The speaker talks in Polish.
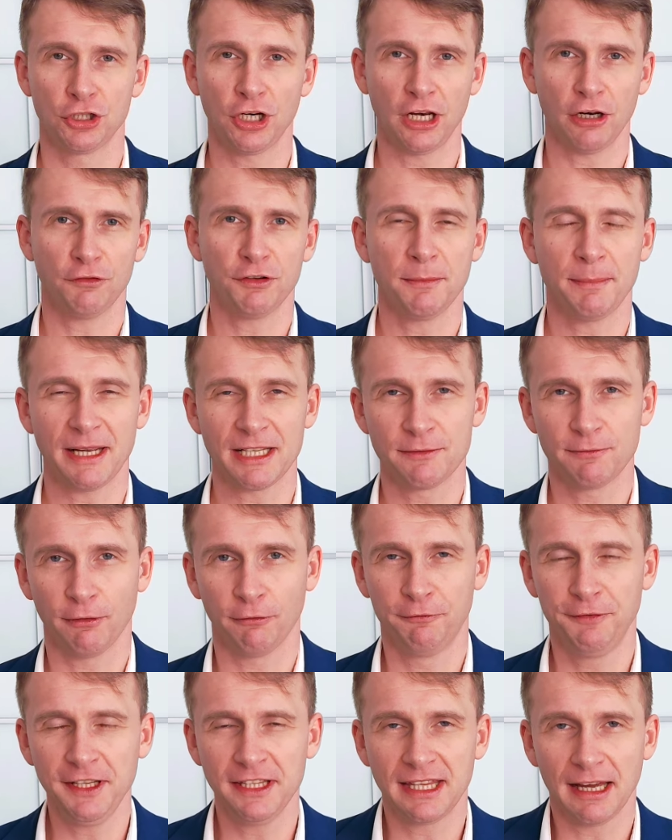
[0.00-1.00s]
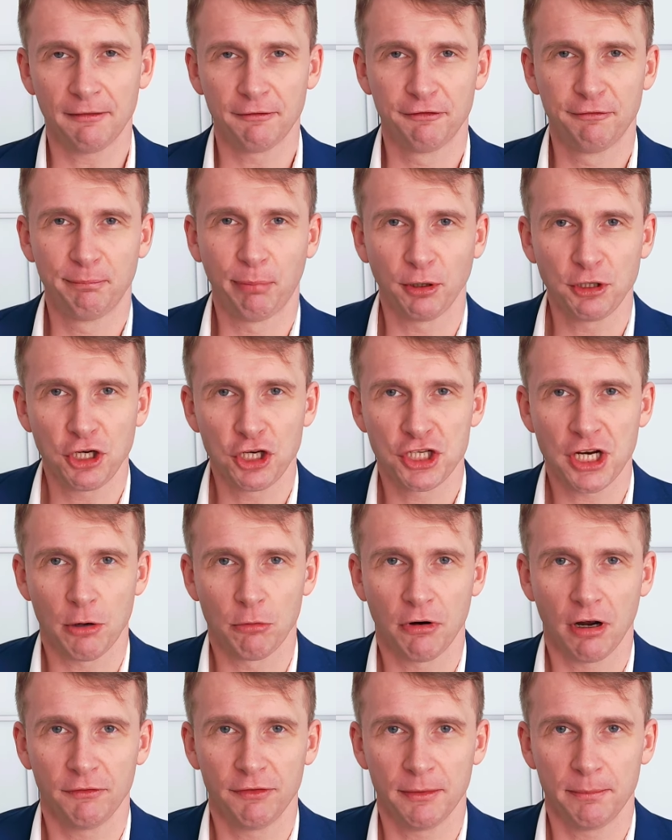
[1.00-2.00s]
Szanowni Państwo, witam w
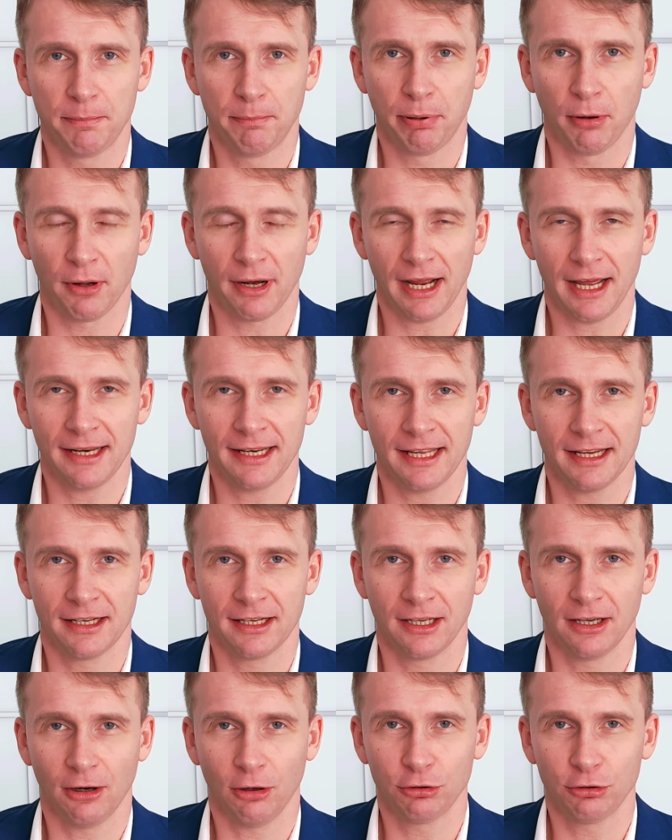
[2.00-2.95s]
poniedziałkowy poranek.